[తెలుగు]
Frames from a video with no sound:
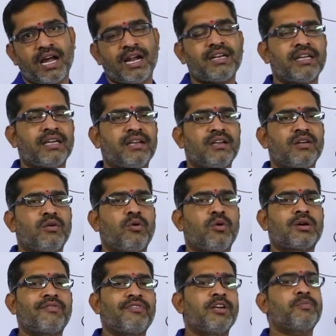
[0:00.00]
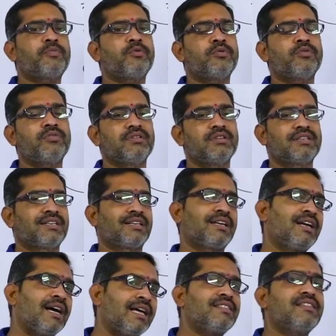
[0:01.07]
అంటే ఒకవైపు
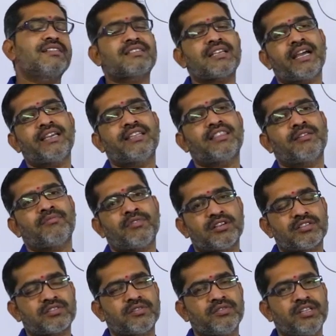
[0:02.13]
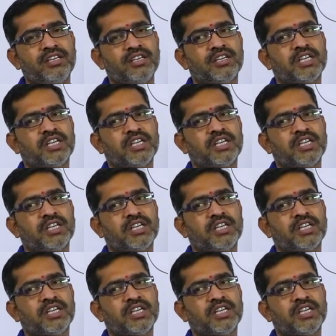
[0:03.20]
గాంధీ సాహిత్యం నడుస్తుంది